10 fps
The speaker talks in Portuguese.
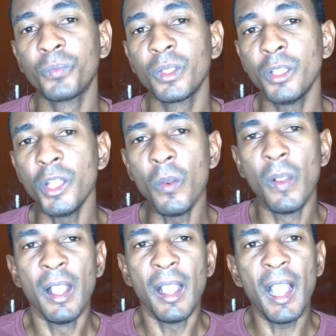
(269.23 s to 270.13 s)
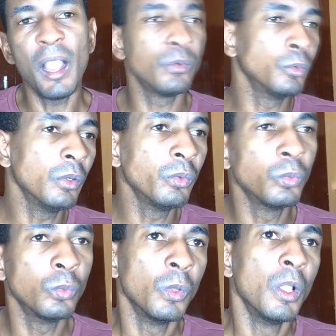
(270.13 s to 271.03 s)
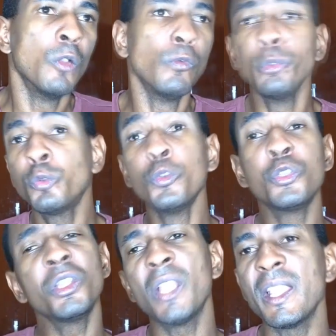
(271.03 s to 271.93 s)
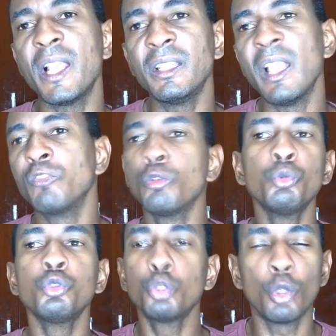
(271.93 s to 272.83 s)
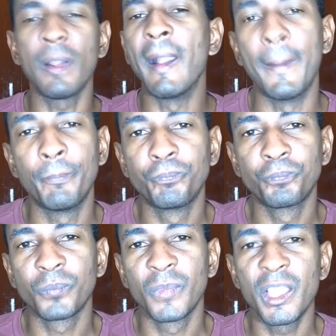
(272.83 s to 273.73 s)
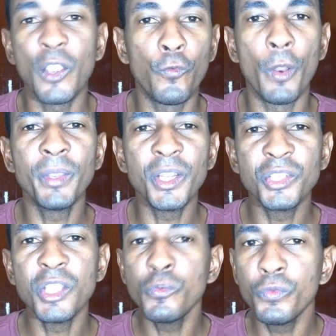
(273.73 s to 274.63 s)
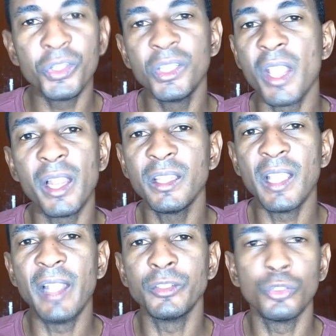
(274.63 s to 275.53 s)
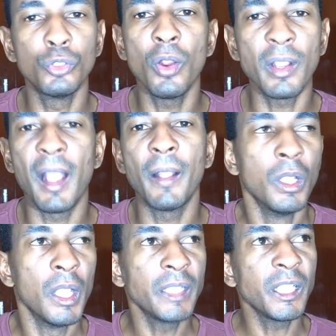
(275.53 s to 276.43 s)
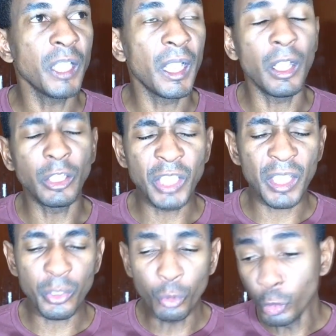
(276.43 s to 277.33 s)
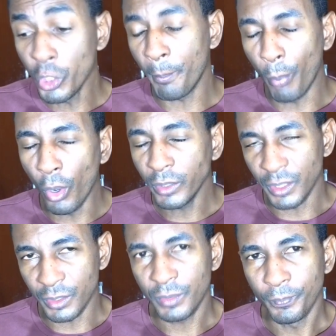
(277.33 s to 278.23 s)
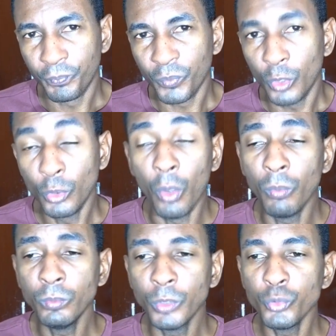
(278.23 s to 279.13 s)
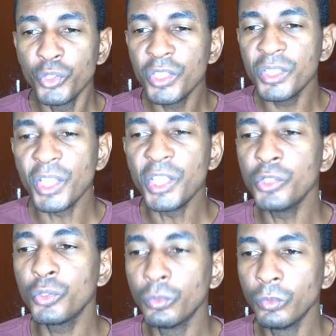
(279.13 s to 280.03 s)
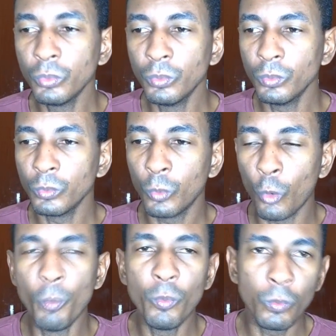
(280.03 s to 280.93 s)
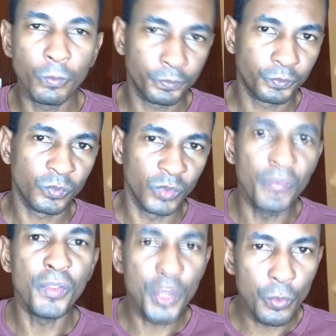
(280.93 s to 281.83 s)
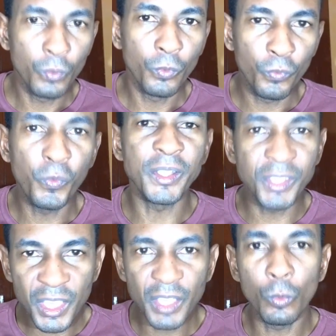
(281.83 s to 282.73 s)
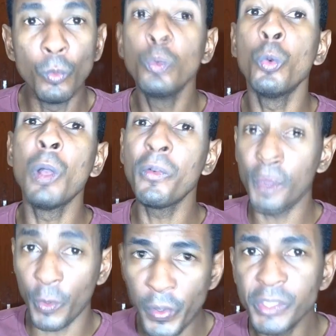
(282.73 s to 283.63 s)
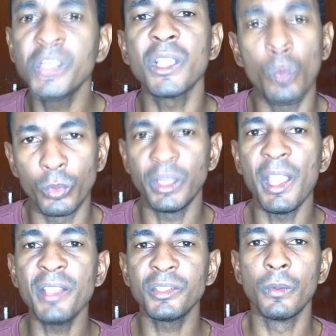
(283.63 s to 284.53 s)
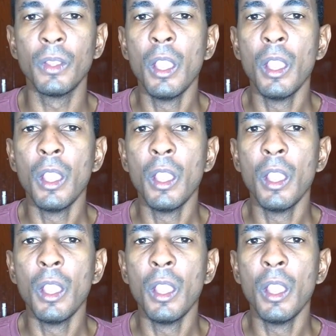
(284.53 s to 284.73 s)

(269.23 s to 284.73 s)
Entendeu? Ah, não, vamos fugir da realidade, vamos nos drogar que é a forma que eles têm de fugir da realidade, se drogar. Aqui é os repórteres não, não dizem isso com, com, como deveriam fazer, com, com a frequência que acontece,